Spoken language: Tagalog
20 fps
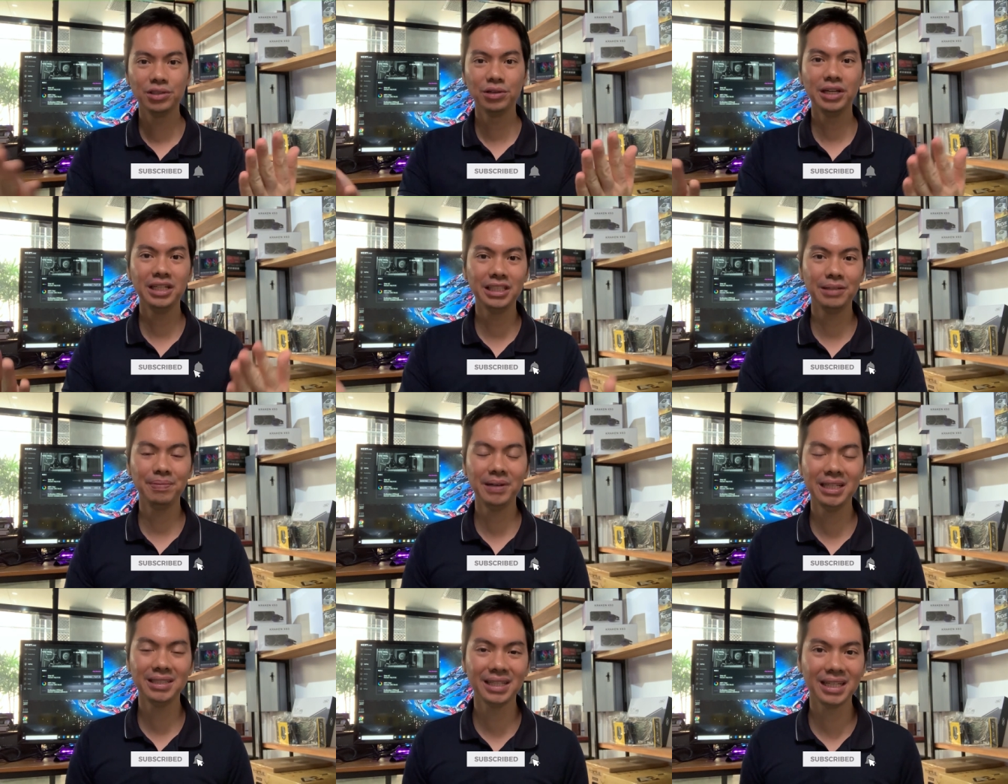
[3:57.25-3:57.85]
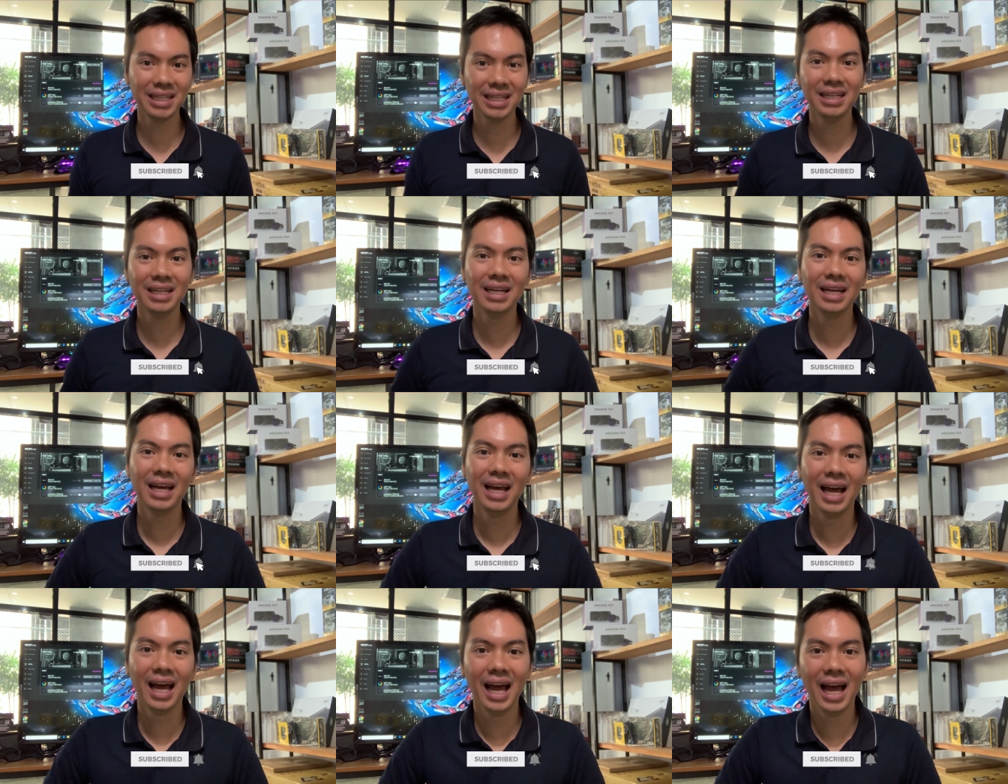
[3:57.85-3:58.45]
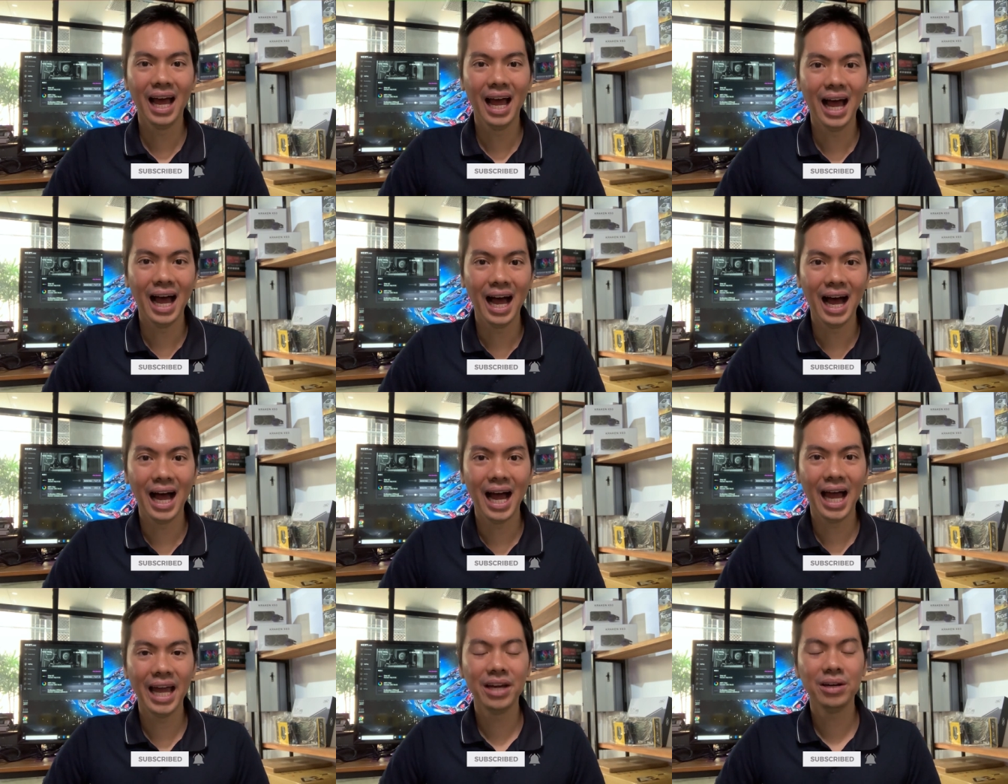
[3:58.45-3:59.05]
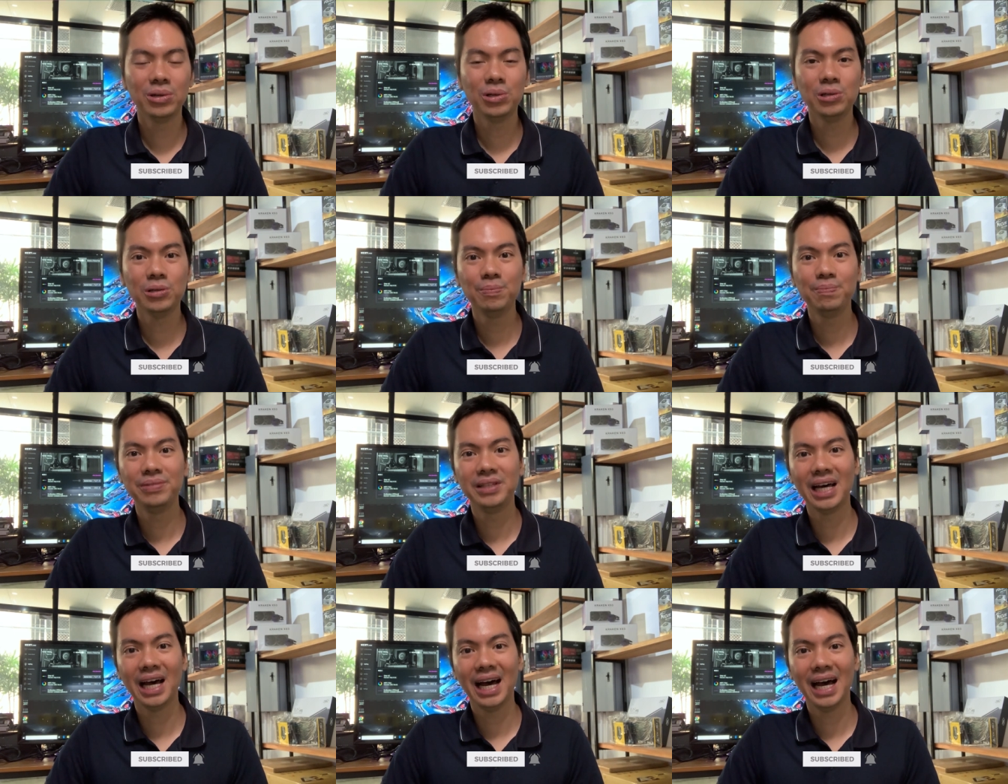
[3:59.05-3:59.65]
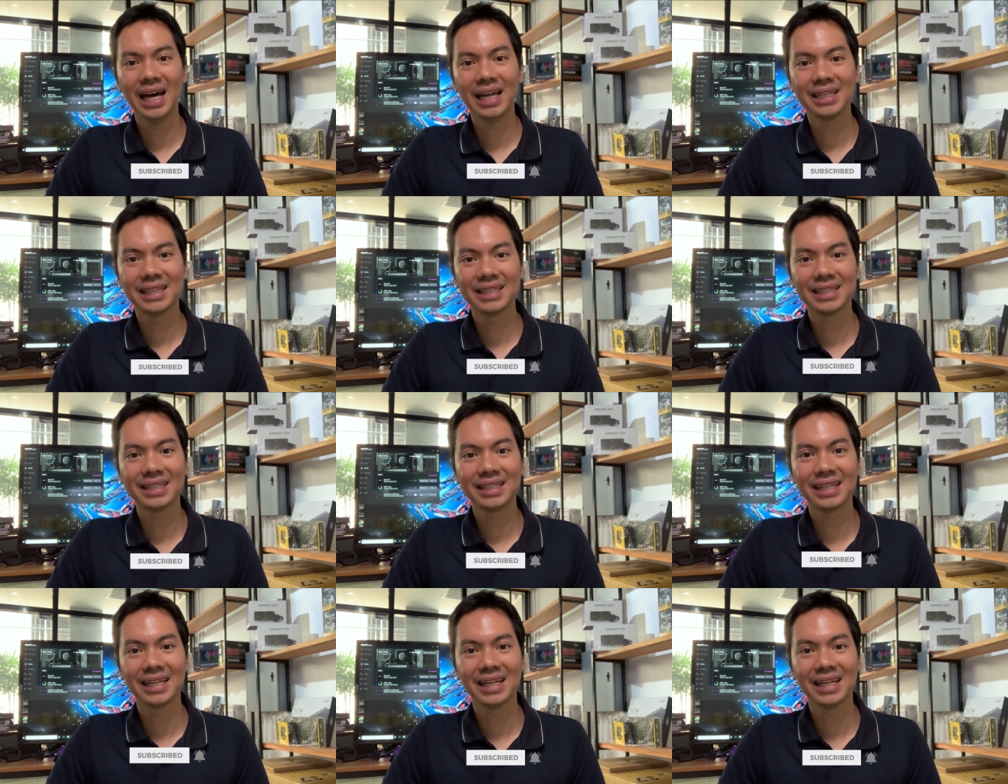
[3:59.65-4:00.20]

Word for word: So, easy peasy. I hope that